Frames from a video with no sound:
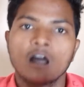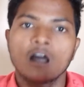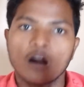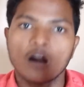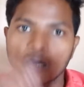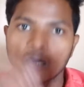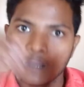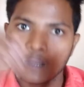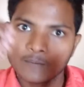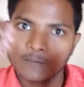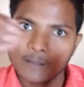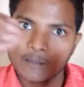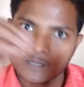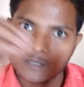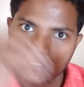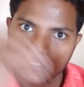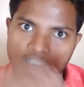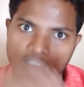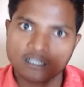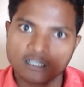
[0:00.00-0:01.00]
अगर आपका
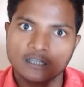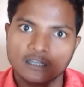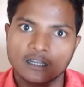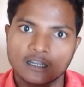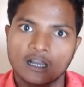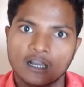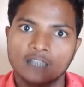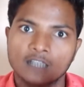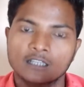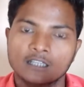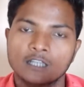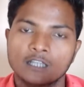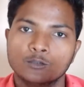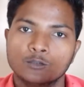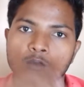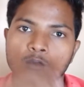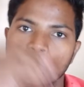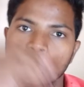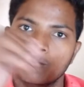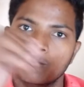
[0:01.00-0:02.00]
पचास घंटे का आता है तो
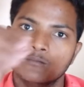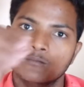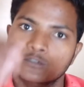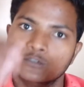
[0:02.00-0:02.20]
आप